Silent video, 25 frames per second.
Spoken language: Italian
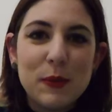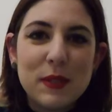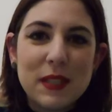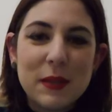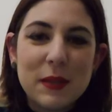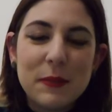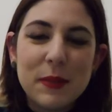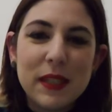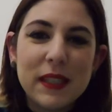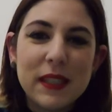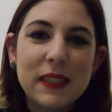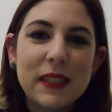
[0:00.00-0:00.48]

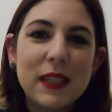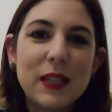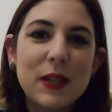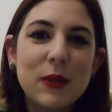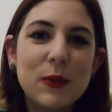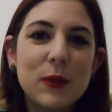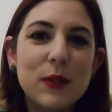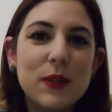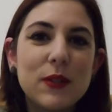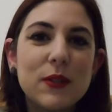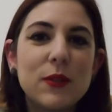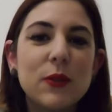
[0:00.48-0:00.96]
Come
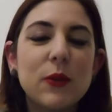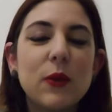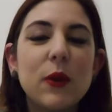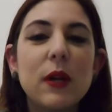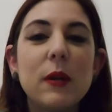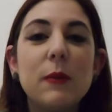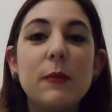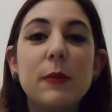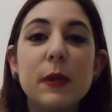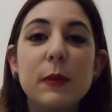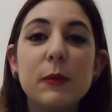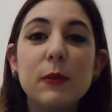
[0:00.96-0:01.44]
saprete
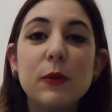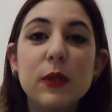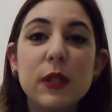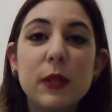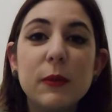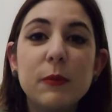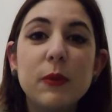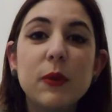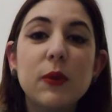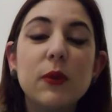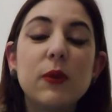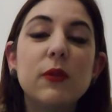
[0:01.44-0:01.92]
questo è il
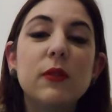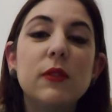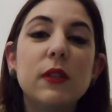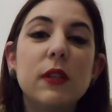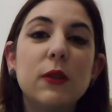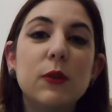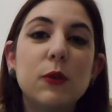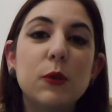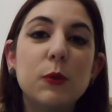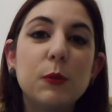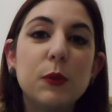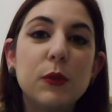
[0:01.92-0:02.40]
primo
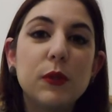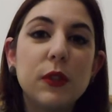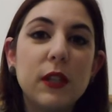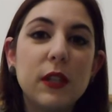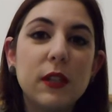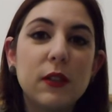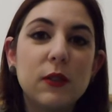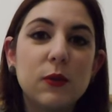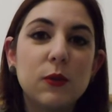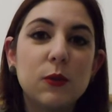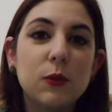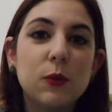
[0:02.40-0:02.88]
libro nel
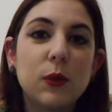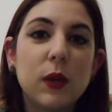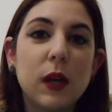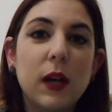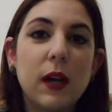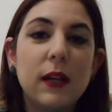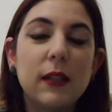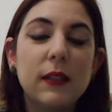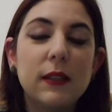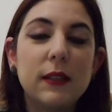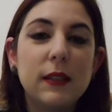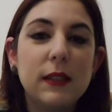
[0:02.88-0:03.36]
gruppo di
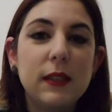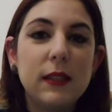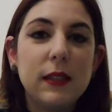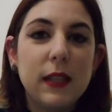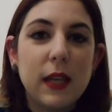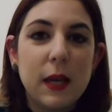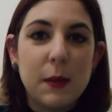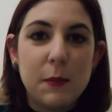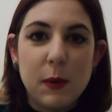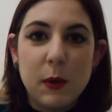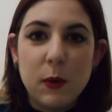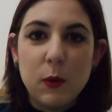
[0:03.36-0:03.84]
lettura
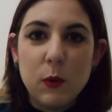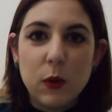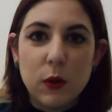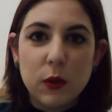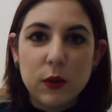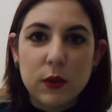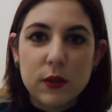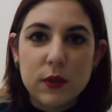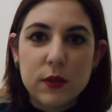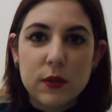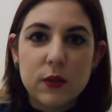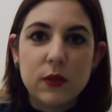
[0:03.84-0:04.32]
di
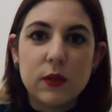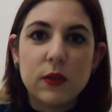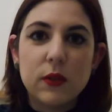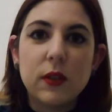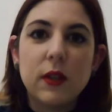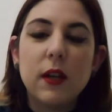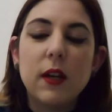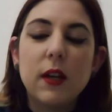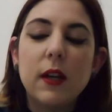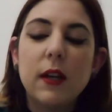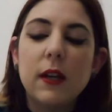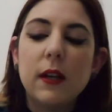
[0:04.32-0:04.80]
Emma
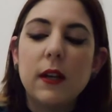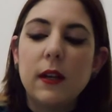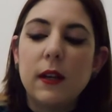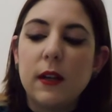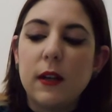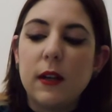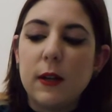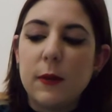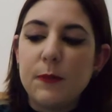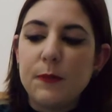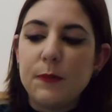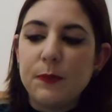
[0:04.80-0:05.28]
Watson
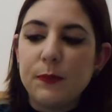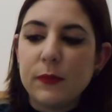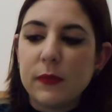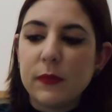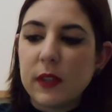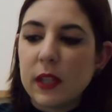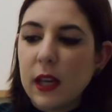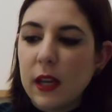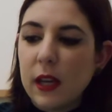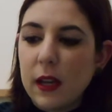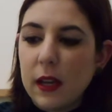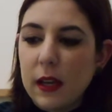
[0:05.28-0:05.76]

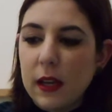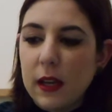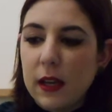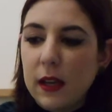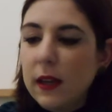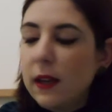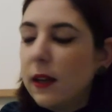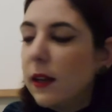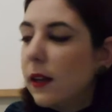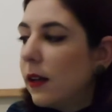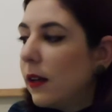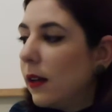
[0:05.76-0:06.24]
ehm, che
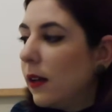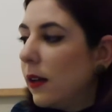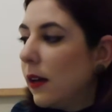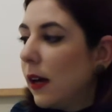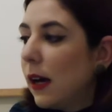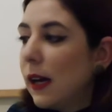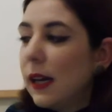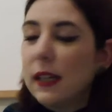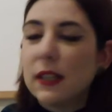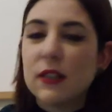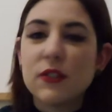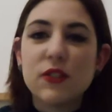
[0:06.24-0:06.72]
eh,
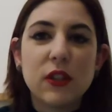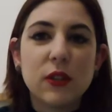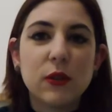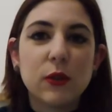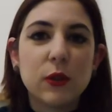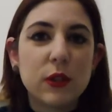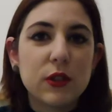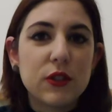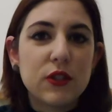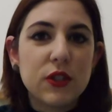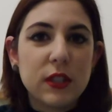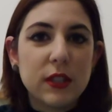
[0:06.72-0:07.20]
ha
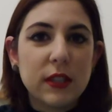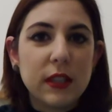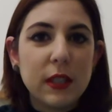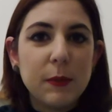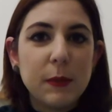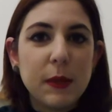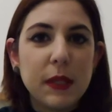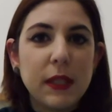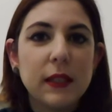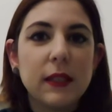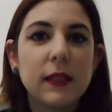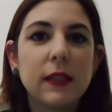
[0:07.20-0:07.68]
lanciato
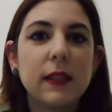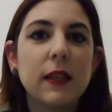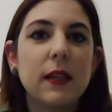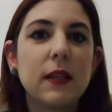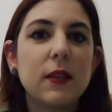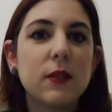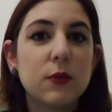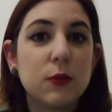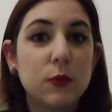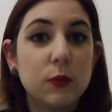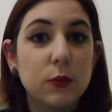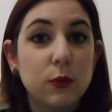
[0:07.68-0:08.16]

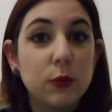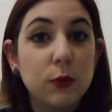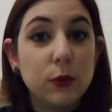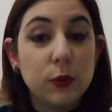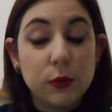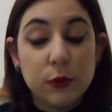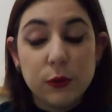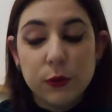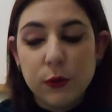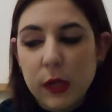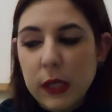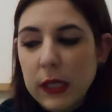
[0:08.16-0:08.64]
recentemente
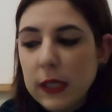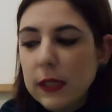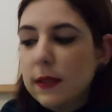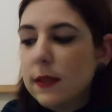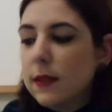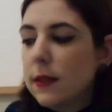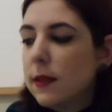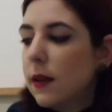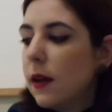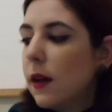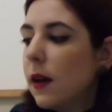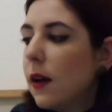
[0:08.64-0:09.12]
su
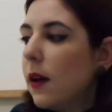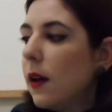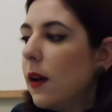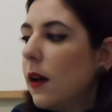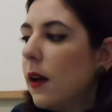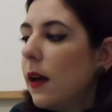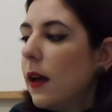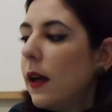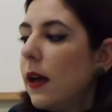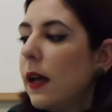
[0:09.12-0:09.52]
Goodreads